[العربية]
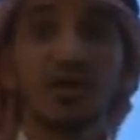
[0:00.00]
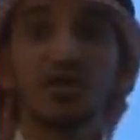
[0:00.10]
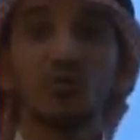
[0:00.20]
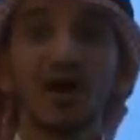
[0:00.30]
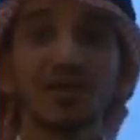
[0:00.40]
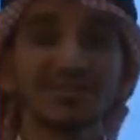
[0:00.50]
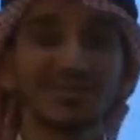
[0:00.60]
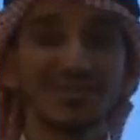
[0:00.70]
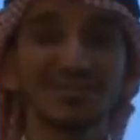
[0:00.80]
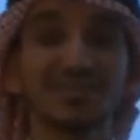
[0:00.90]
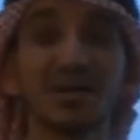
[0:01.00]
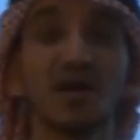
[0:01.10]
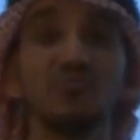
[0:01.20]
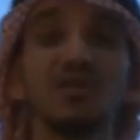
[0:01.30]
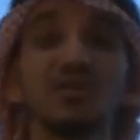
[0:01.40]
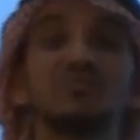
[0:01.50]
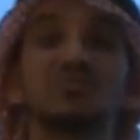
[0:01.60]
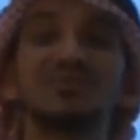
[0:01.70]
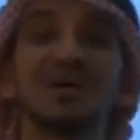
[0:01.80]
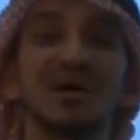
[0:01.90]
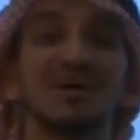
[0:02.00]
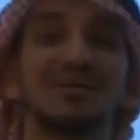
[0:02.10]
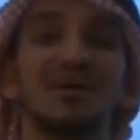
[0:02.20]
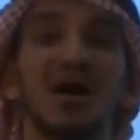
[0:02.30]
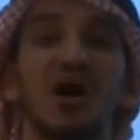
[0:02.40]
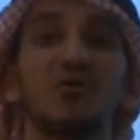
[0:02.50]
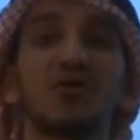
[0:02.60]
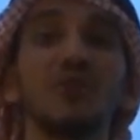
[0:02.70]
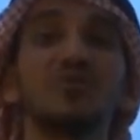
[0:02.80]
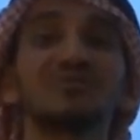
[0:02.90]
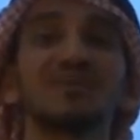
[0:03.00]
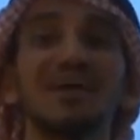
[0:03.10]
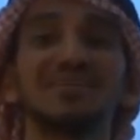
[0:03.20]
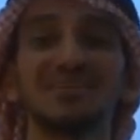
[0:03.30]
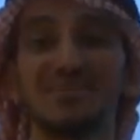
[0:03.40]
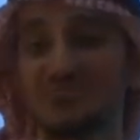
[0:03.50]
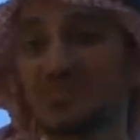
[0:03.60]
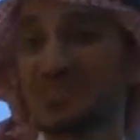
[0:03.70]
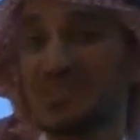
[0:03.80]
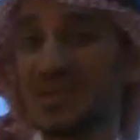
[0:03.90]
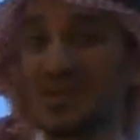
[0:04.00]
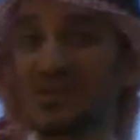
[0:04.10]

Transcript: لو اردت انت قبل ابتداء او قبل تحديد المشكله